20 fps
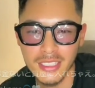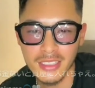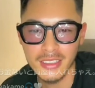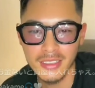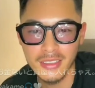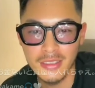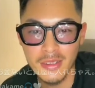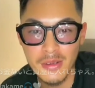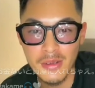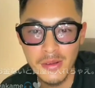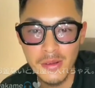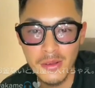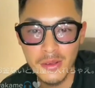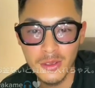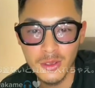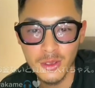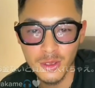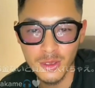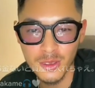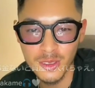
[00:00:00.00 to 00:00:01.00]
した
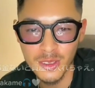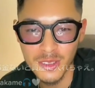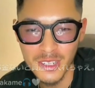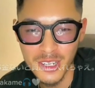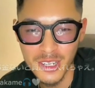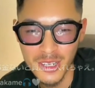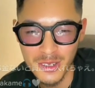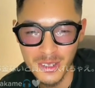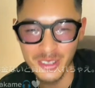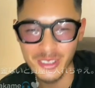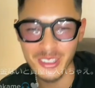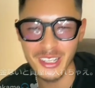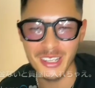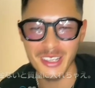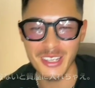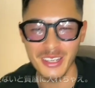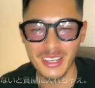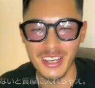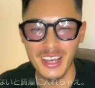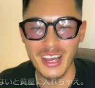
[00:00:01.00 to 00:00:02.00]
どんどんかっこよく
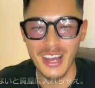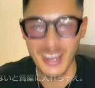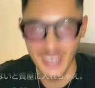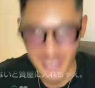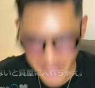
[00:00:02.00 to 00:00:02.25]
なって